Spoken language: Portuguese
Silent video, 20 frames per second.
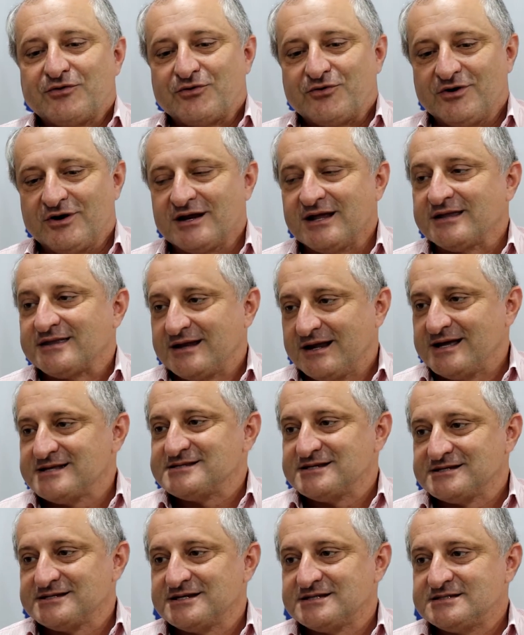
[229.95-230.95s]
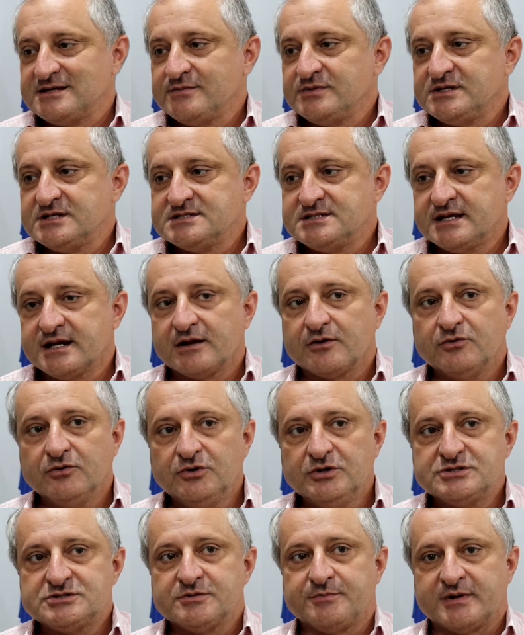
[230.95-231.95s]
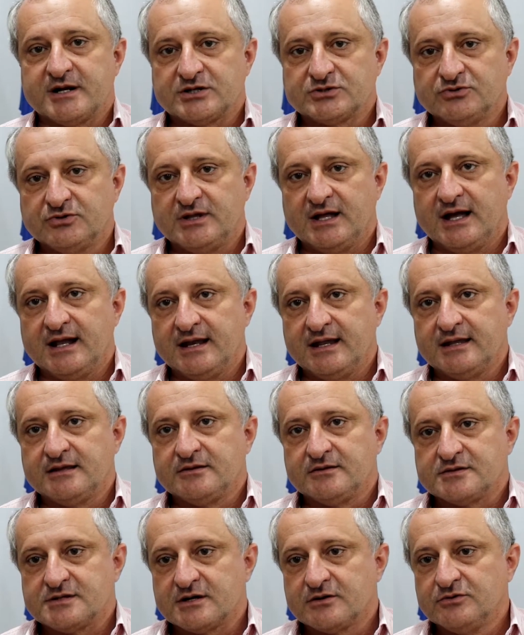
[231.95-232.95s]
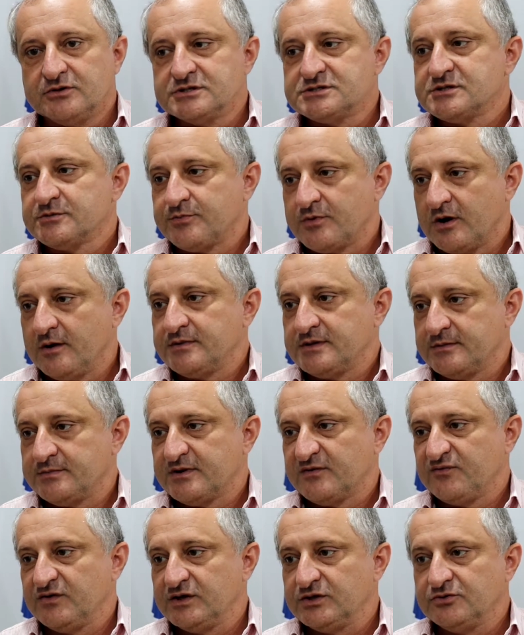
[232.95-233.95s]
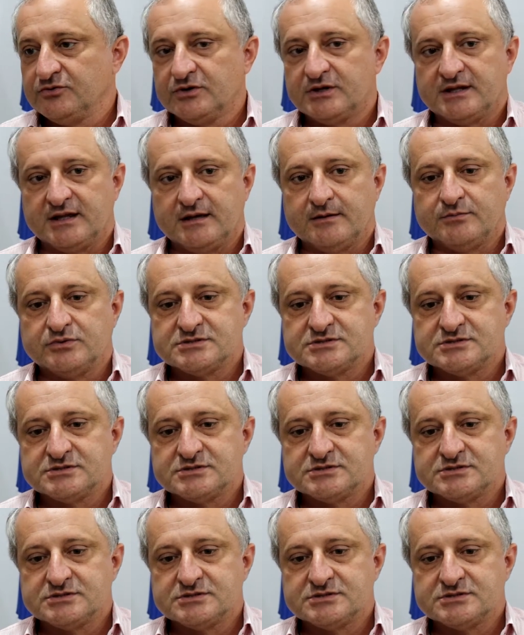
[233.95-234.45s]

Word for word: corre atrás, a gente sempre diz de recurso para ajudar, além dos recursos próprios da prefeitura, né?